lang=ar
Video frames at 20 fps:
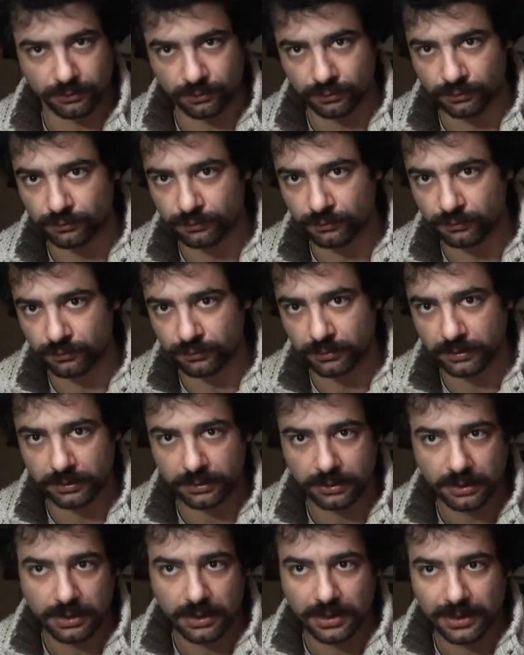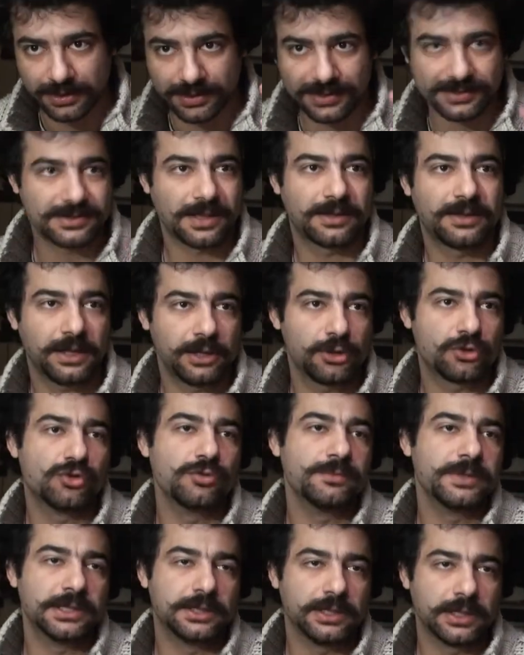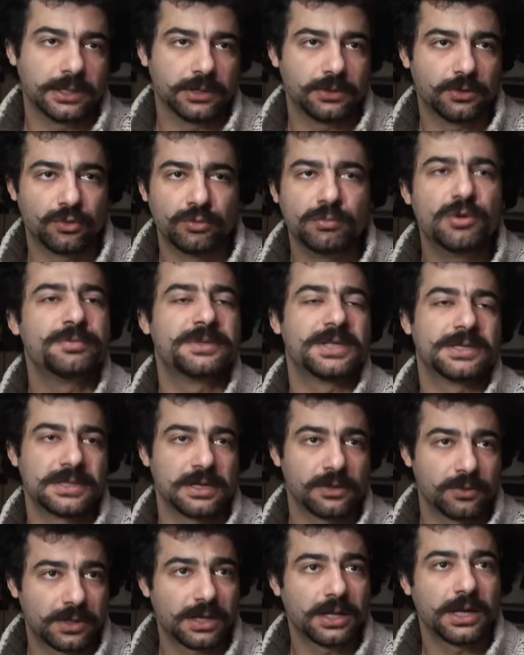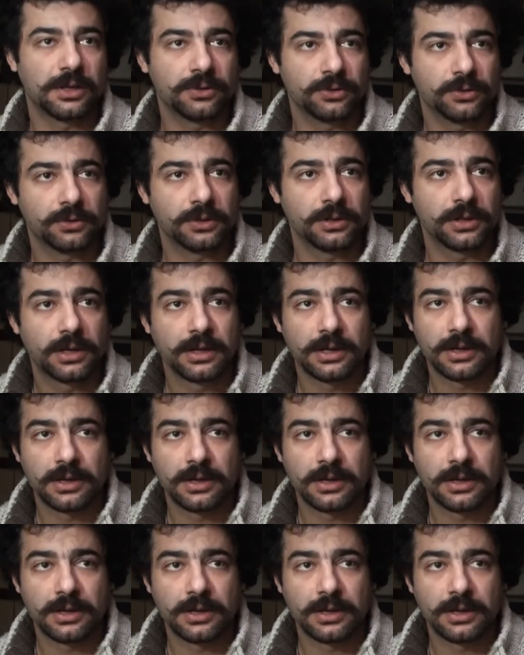ويستدعي الكوميديا ومبتذل وكل هدول